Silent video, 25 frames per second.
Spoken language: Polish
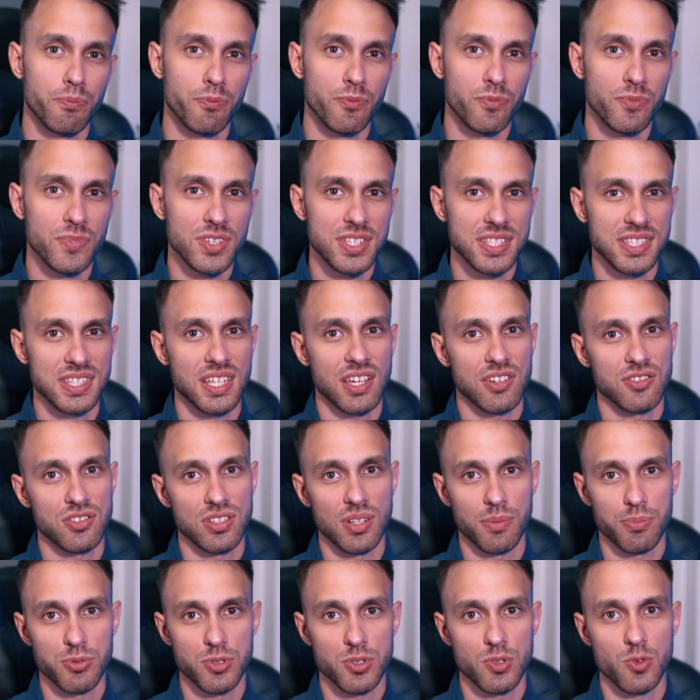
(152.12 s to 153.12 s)
wystarczy
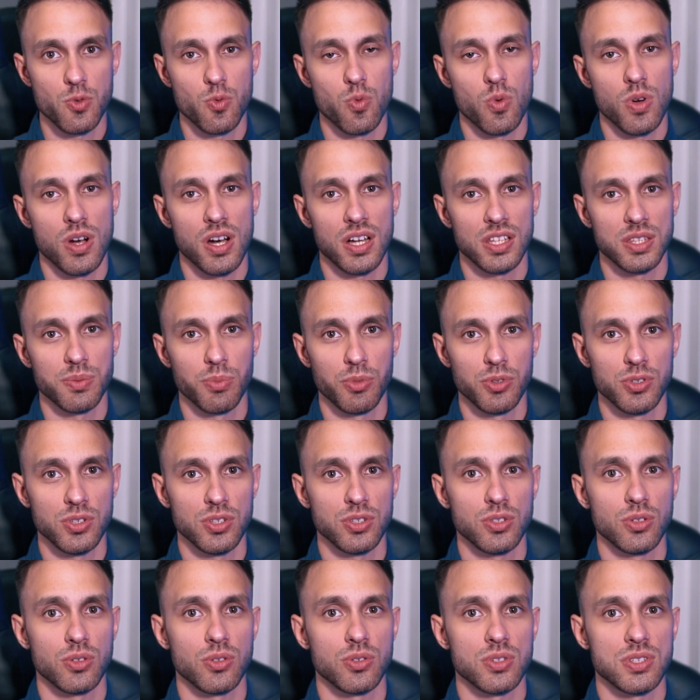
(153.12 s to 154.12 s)
na przykład
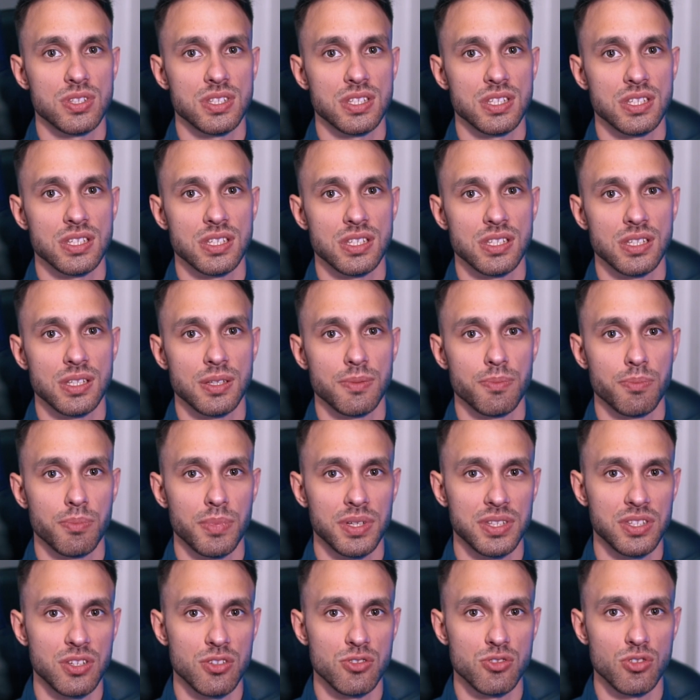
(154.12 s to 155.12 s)
monitor z
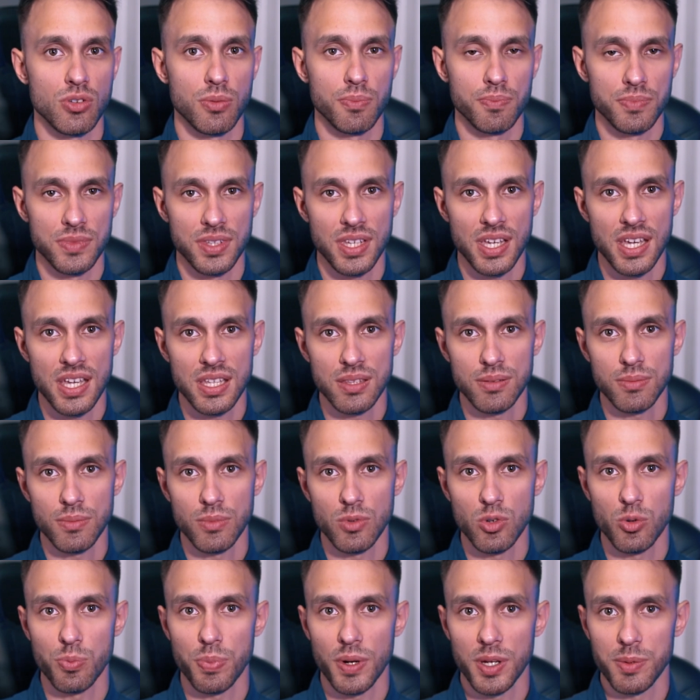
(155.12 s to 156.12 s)
matrycą TN
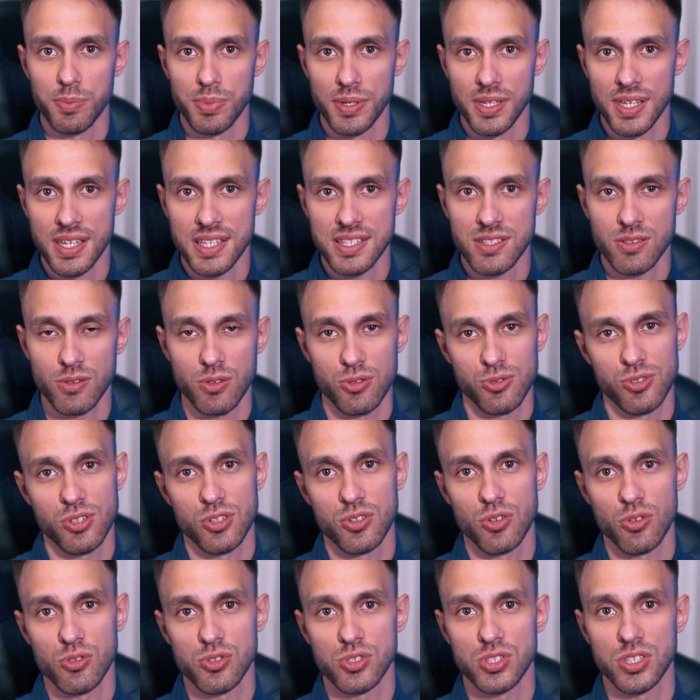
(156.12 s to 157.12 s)
lub IPS o
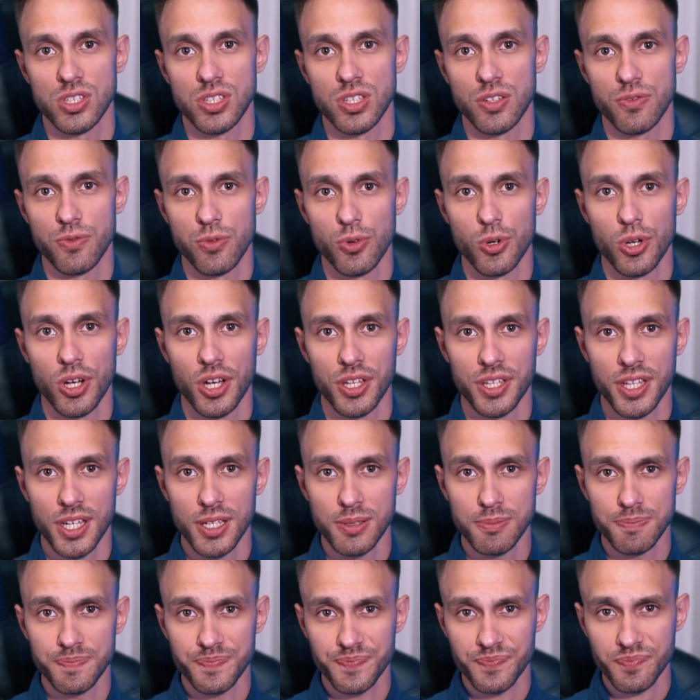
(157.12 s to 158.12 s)
rozdzielczości Full
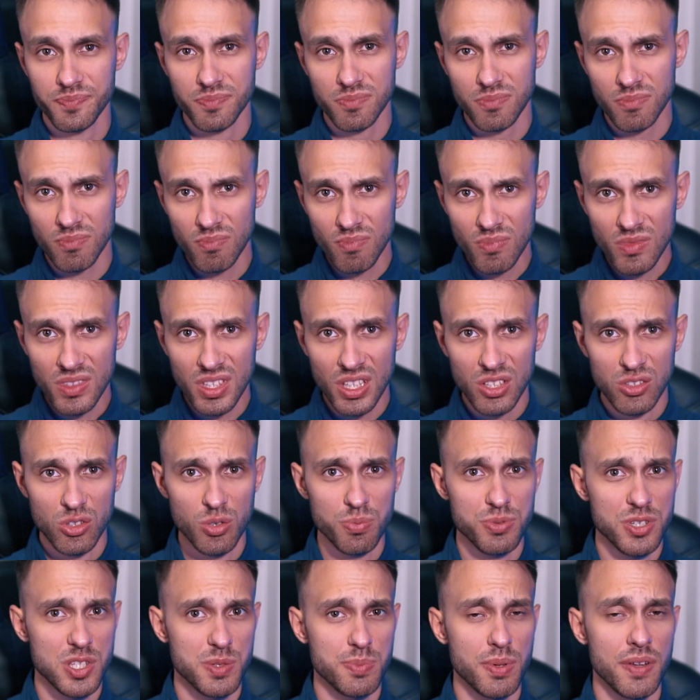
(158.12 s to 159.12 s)
HD
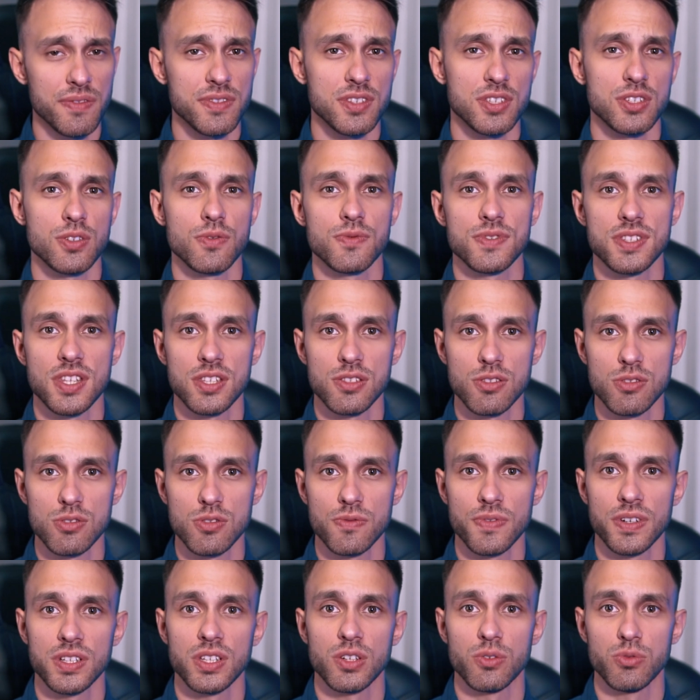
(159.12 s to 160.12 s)
dobrze sprawdza się w
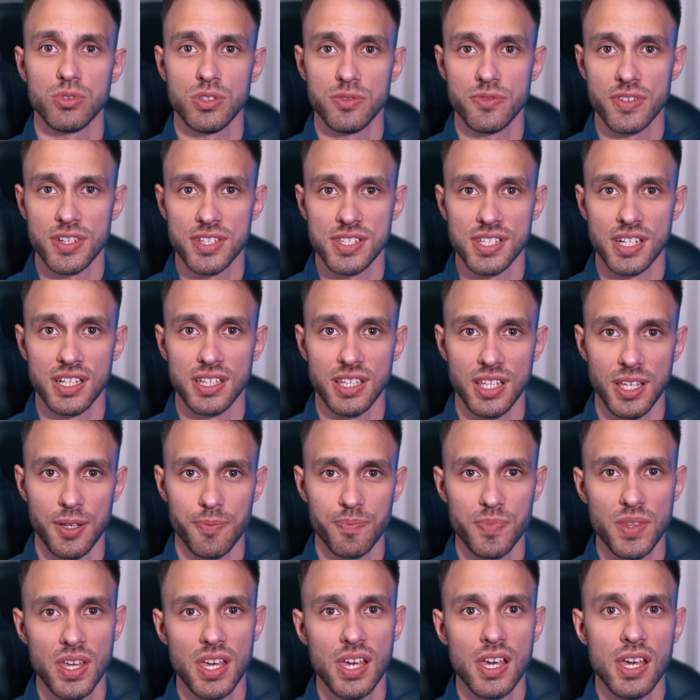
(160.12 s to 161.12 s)
zastosowaniach uniwersalnych.
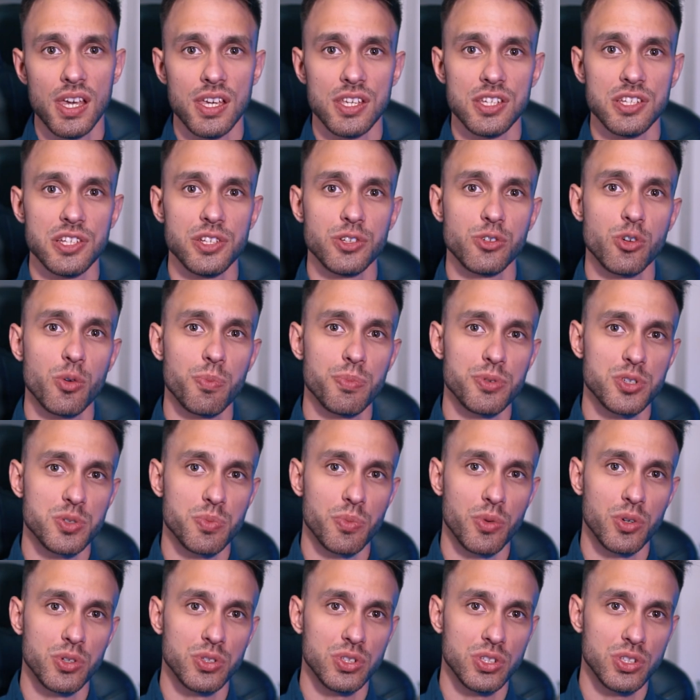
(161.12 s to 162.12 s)
Jeśli kupisz
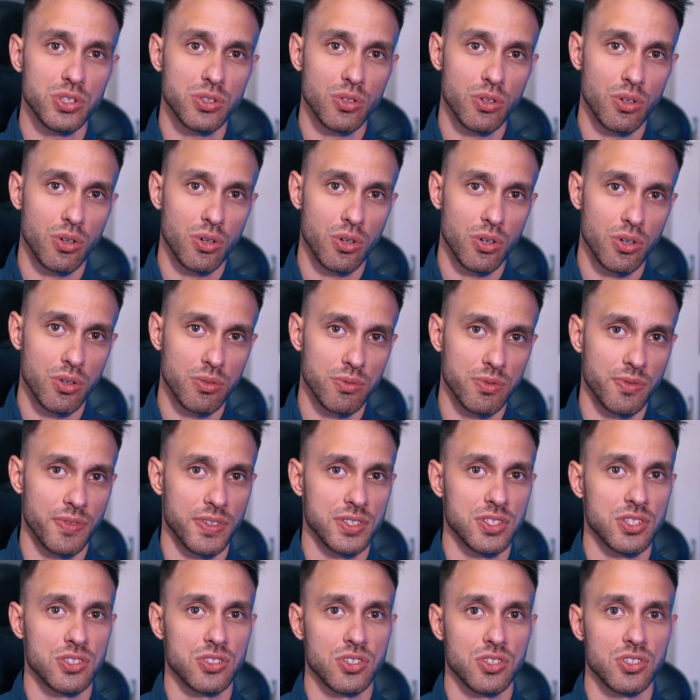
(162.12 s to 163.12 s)
monitor
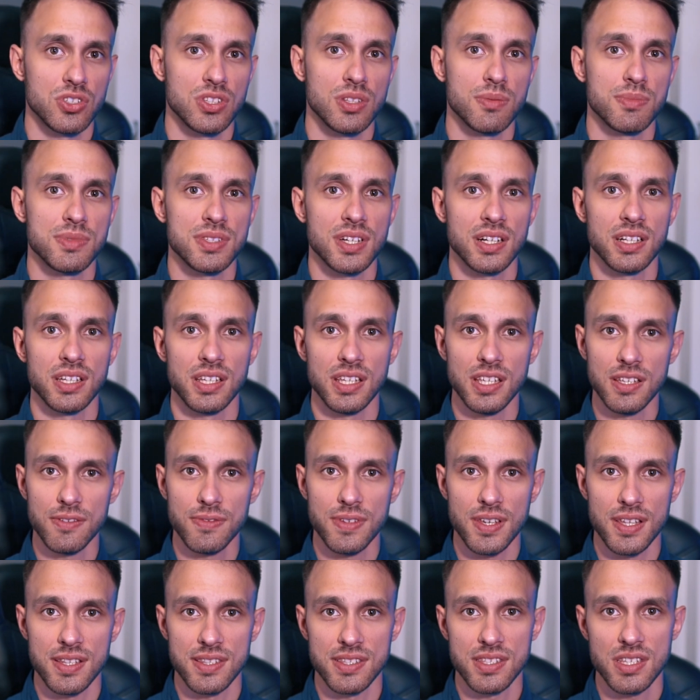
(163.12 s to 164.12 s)
27 cali i
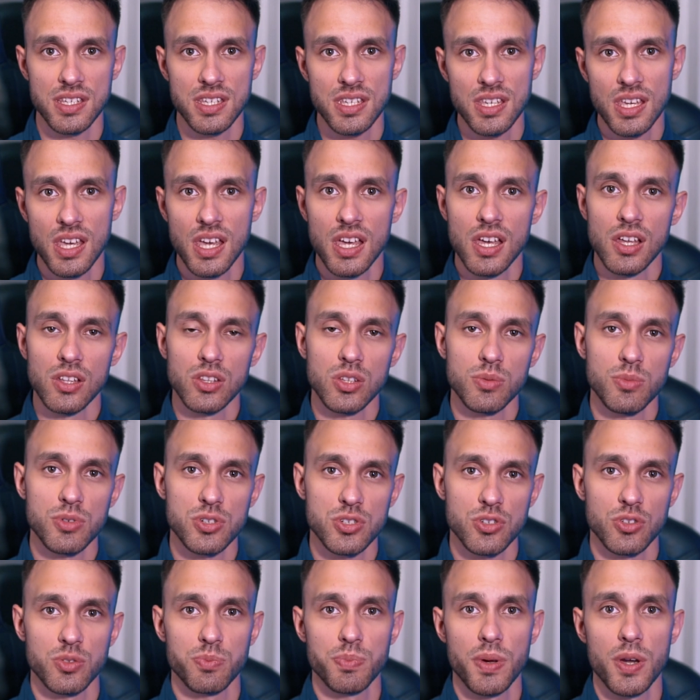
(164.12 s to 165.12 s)
więcej, to
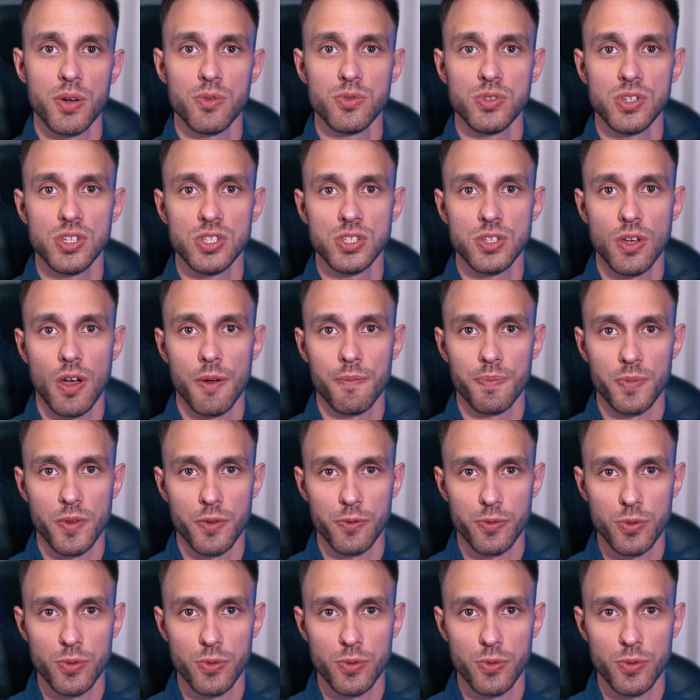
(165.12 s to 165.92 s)
może on pełnić mm,